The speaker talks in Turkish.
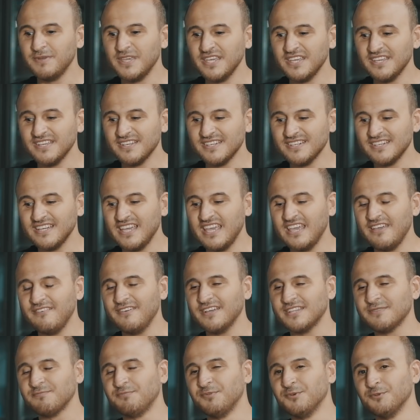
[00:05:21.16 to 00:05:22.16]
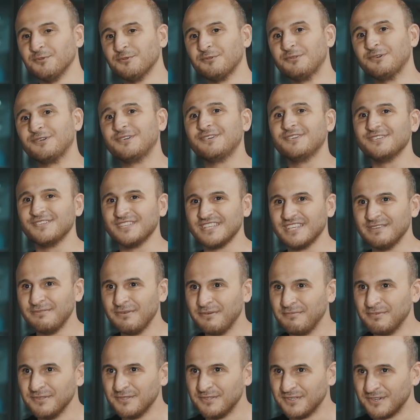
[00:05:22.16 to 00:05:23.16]
bir evet bulduk
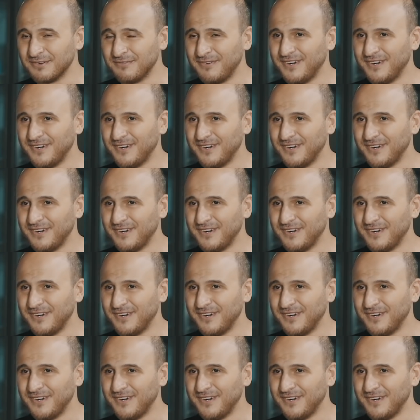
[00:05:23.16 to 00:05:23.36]
gibi bir durum